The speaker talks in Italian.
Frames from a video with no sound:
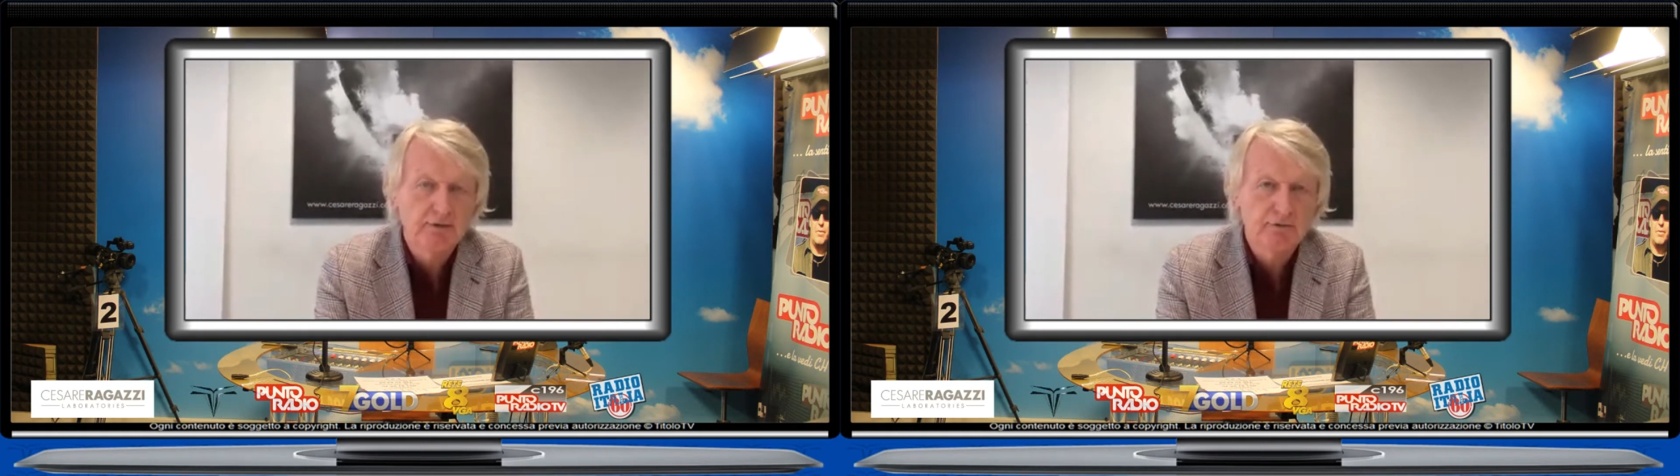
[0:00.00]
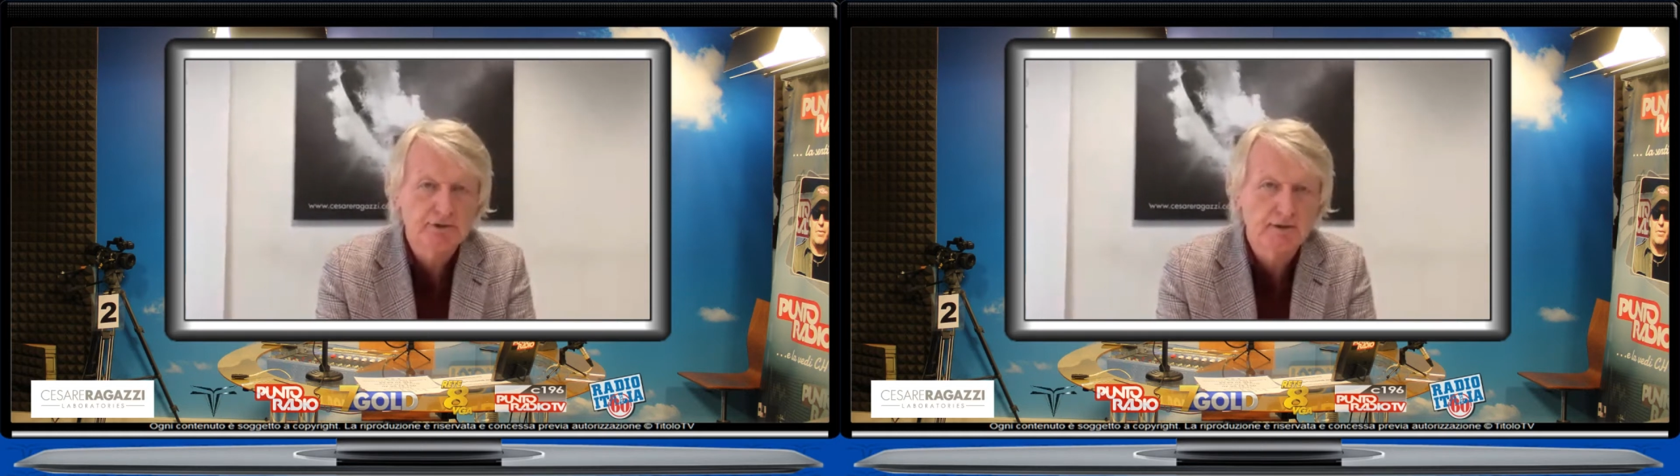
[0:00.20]

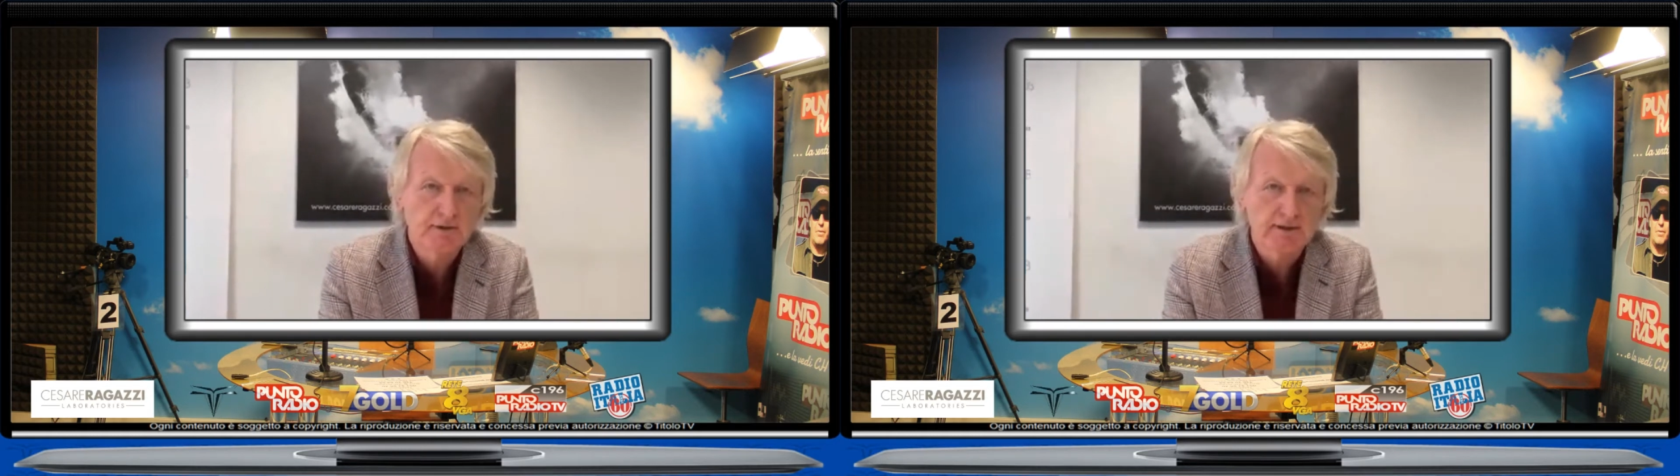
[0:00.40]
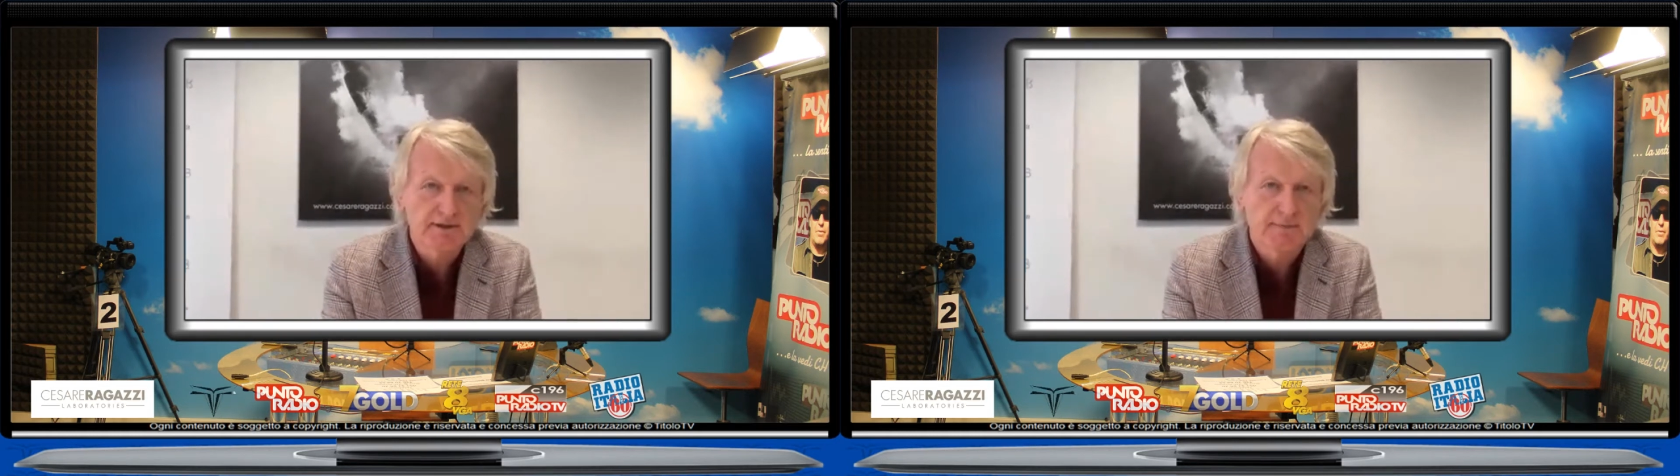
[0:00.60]
non
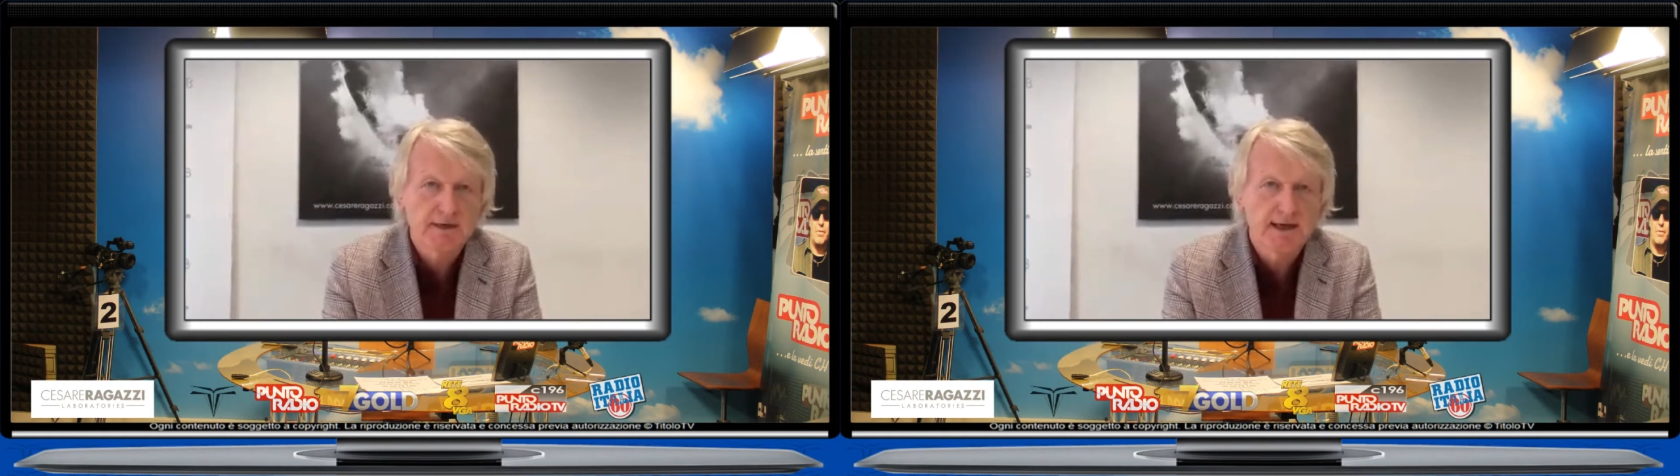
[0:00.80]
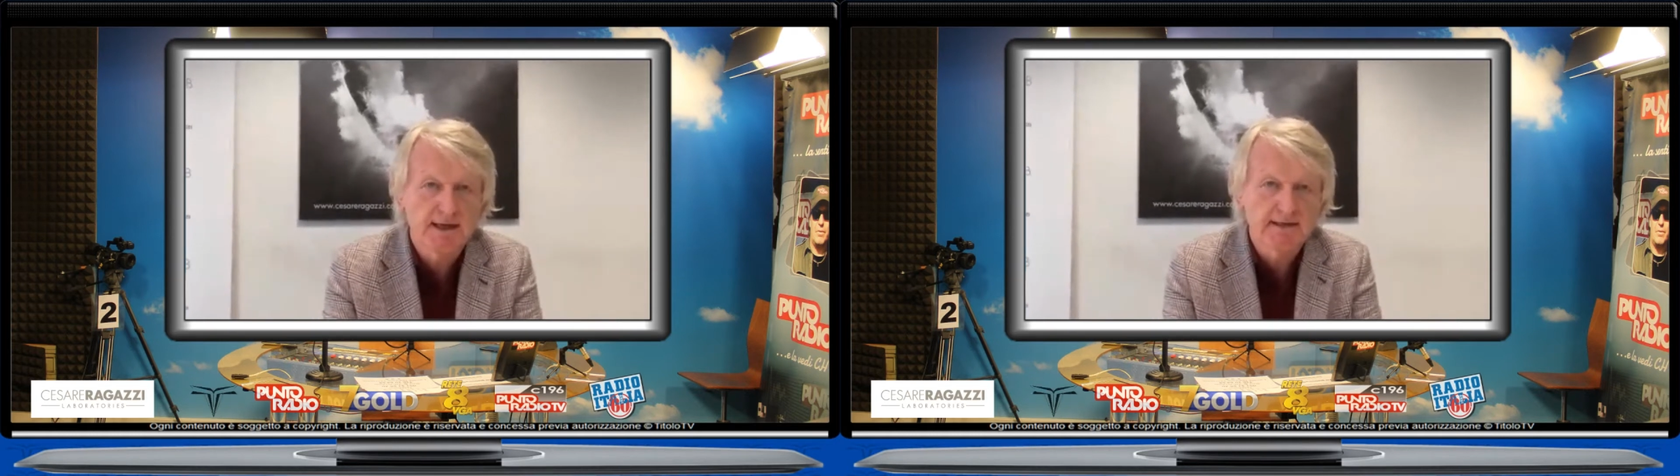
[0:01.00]
sentirsi
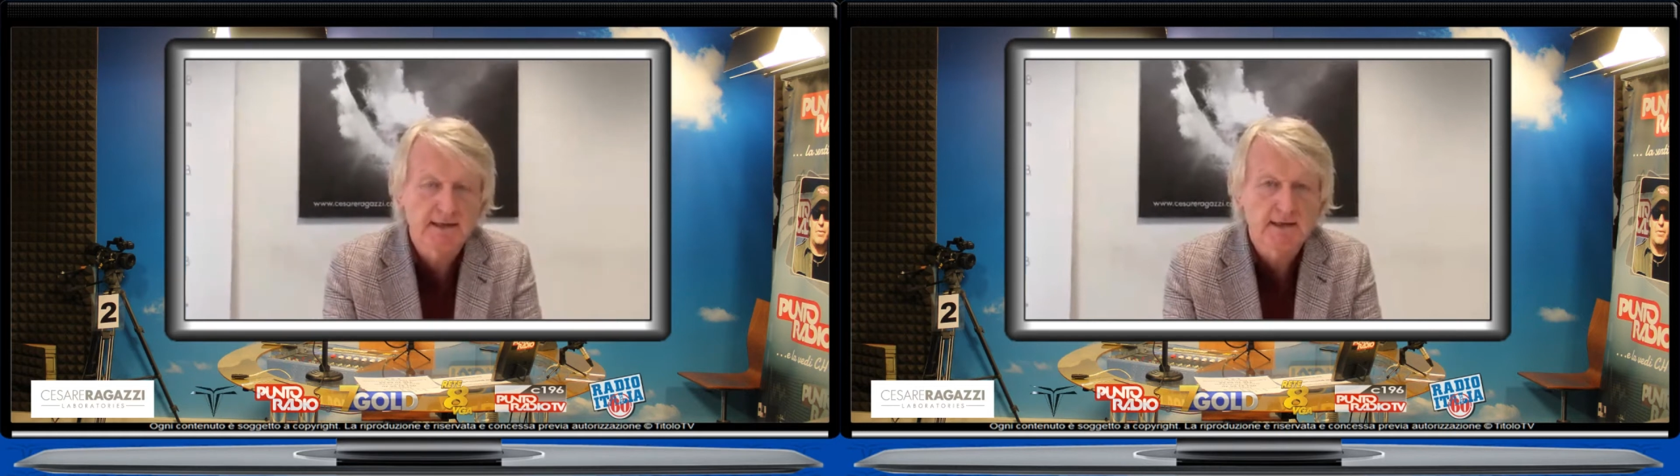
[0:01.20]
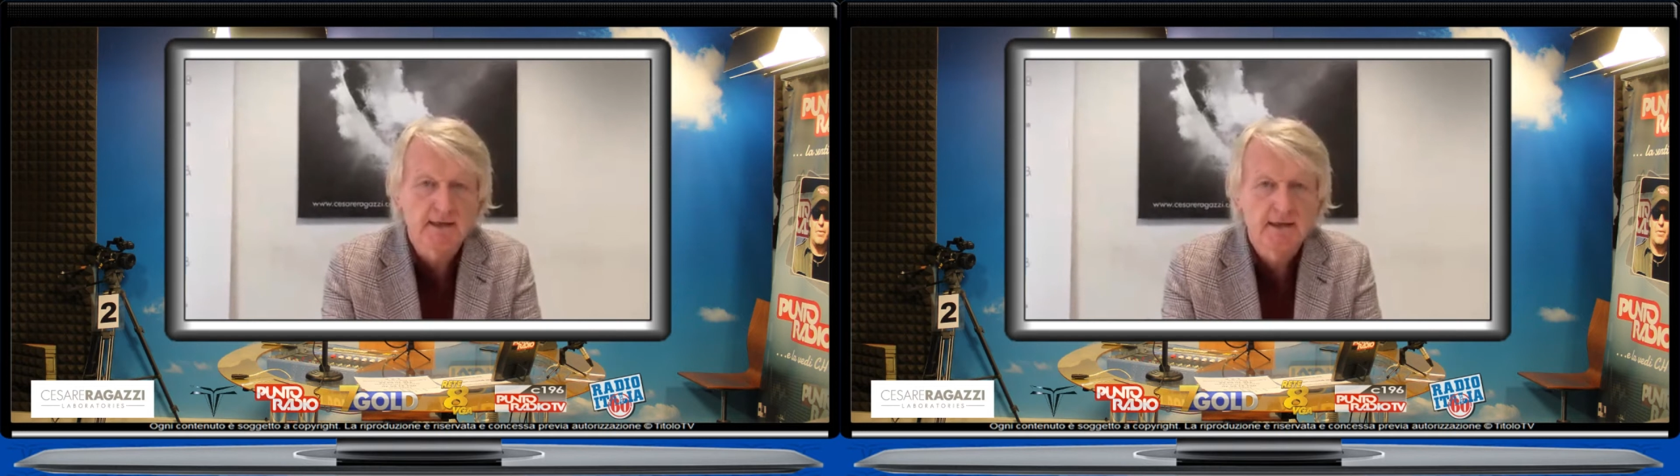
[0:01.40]

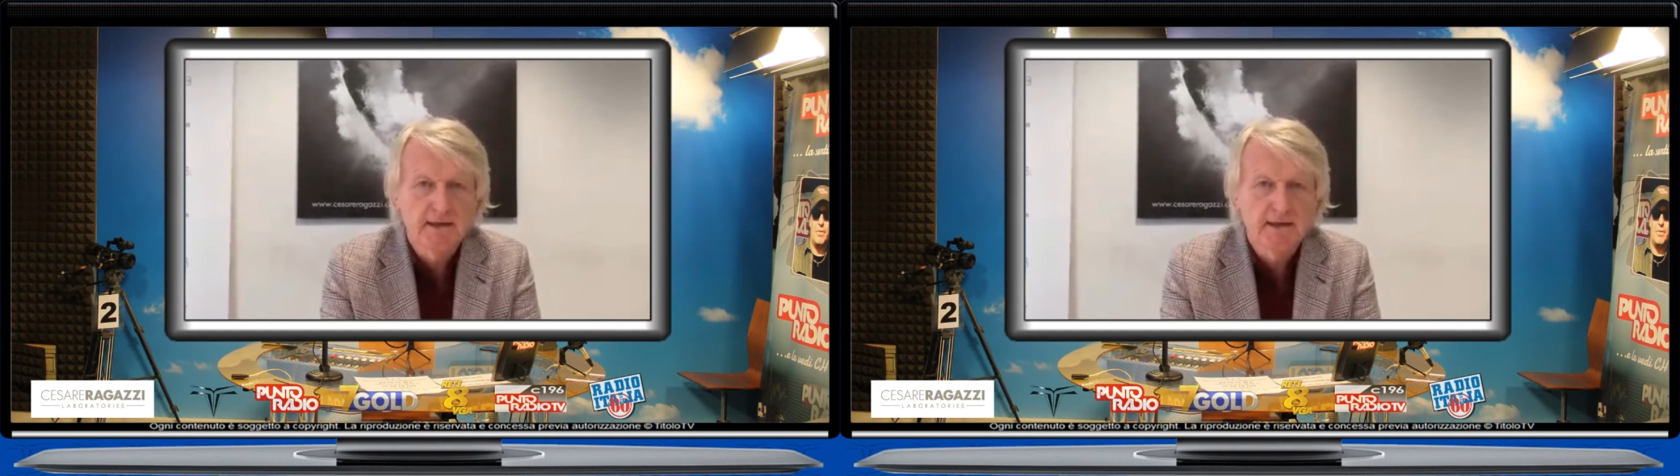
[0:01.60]
ammalate.